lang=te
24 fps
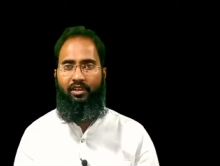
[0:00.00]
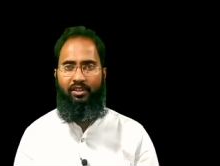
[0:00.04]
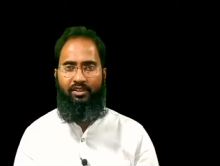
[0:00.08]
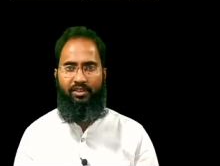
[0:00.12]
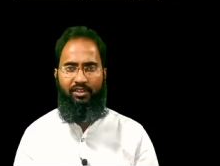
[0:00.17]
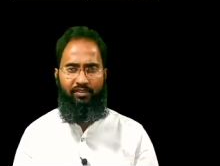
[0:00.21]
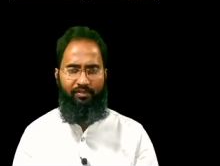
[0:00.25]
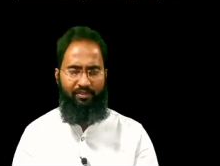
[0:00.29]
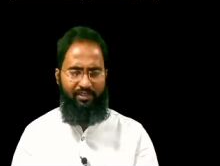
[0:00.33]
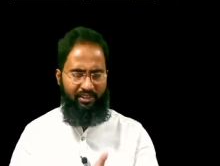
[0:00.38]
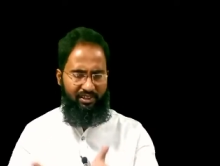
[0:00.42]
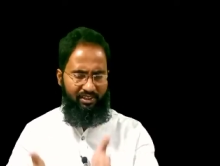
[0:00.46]
సో
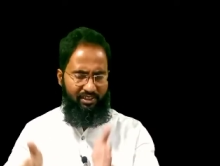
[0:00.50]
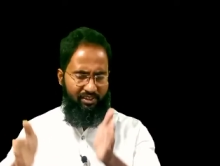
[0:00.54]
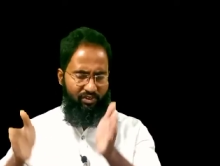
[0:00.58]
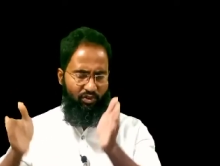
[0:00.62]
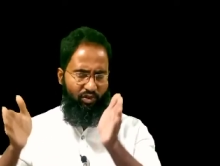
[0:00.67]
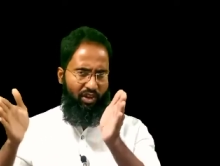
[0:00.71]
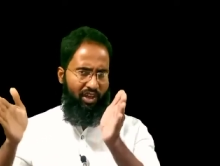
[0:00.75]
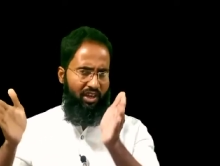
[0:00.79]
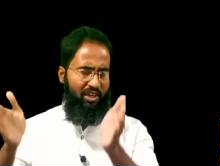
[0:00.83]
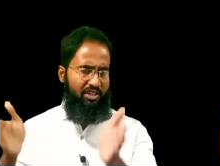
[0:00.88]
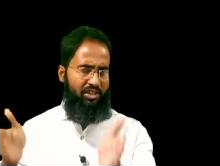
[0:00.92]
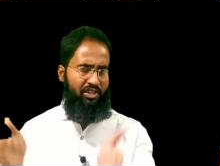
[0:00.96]
ఈ విధంగా
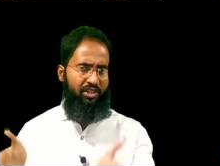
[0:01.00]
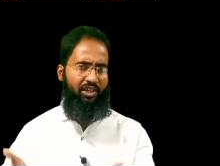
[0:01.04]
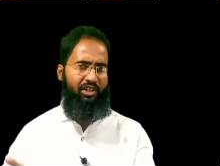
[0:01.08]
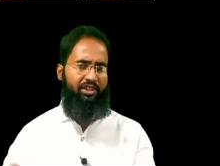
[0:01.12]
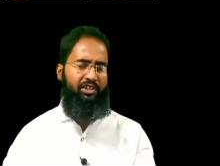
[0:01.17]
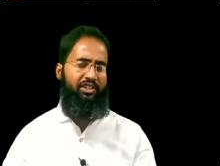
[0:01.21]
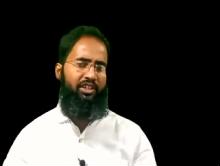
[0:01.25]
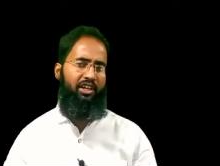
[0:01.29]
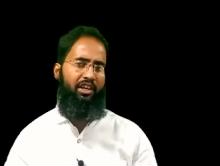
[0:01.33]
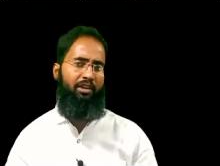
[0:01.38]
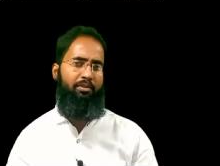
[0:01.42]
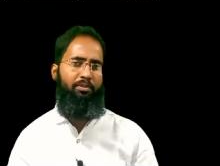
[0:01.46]
కూడా
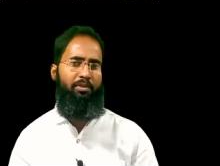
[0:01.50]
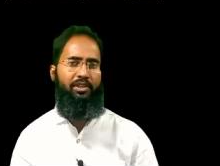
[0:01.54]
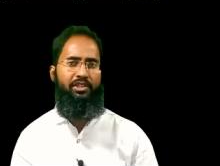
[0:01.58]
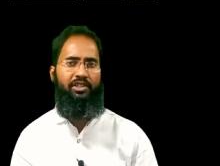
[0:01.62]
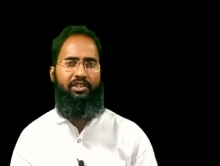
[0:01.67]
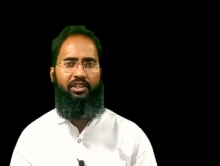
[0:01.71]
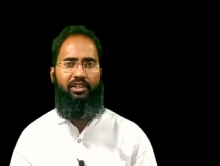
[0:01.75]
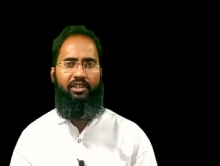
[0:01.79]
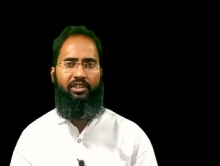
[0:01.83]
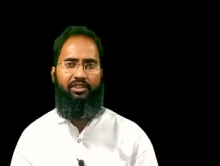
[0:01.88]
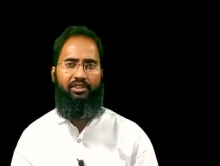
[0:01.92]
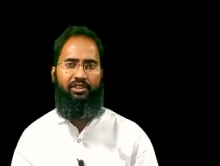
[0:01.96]
స్ట్రక్చరల్ బేస్
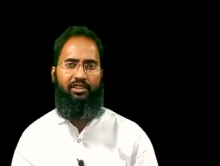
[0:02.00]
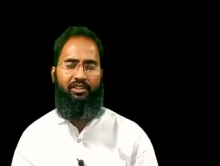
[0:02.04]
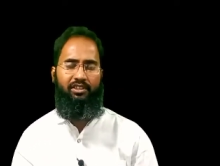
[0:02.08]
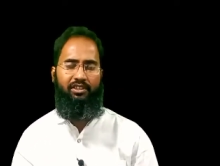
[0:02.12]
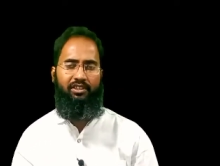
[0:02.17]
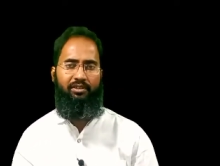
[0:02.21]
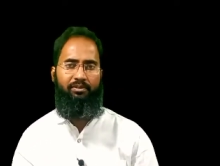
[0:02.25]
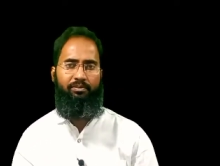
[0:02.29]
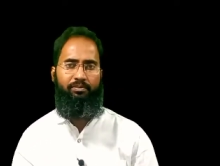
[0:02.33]
ఇంగ్లీష్ అంటాం